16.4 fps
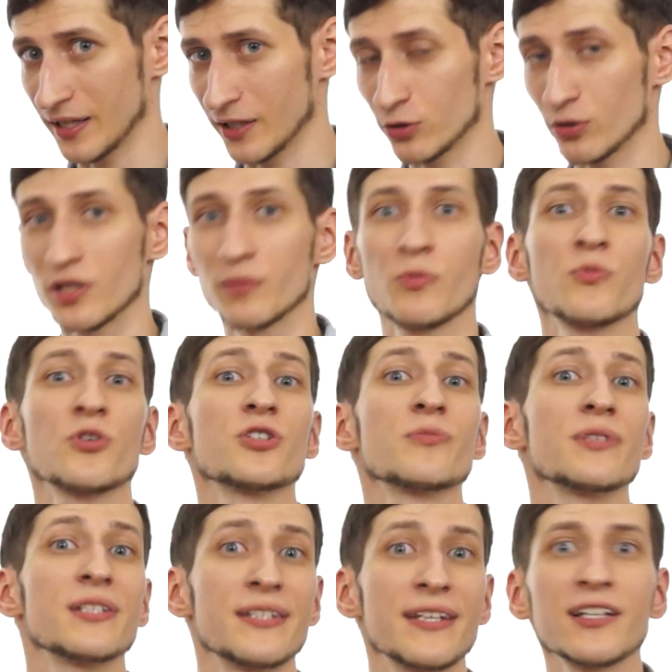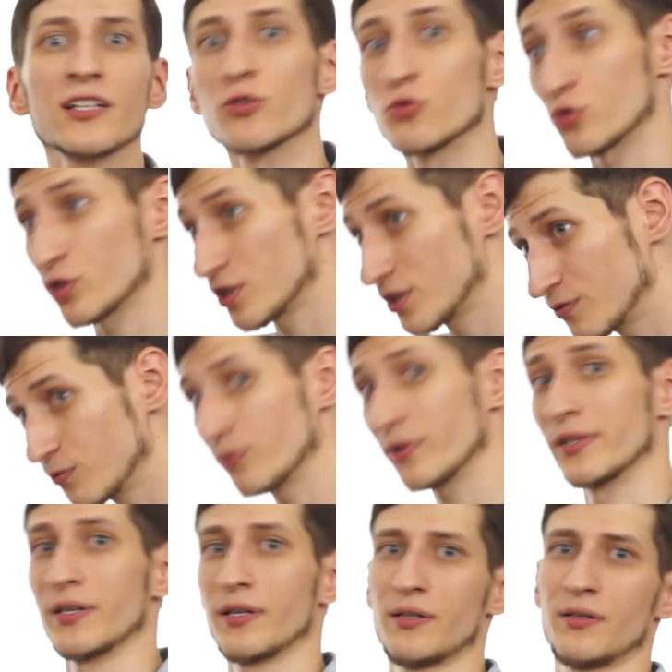которые мы можем сделать уже
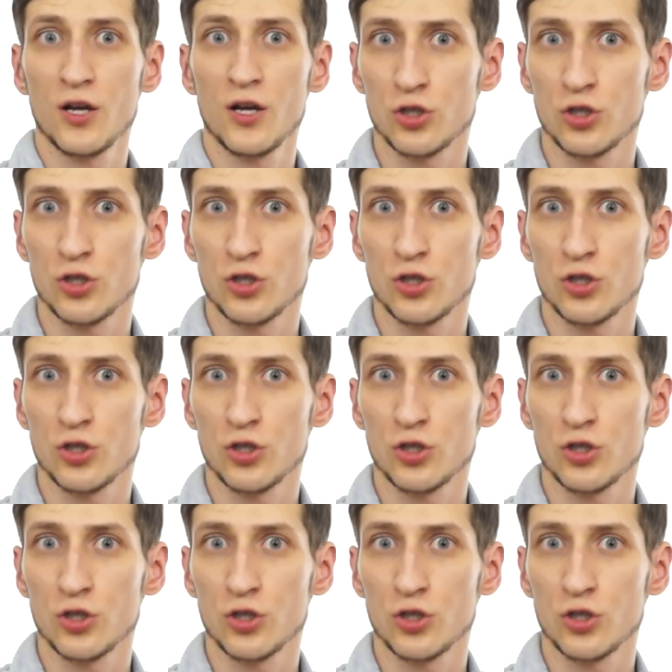сегодня.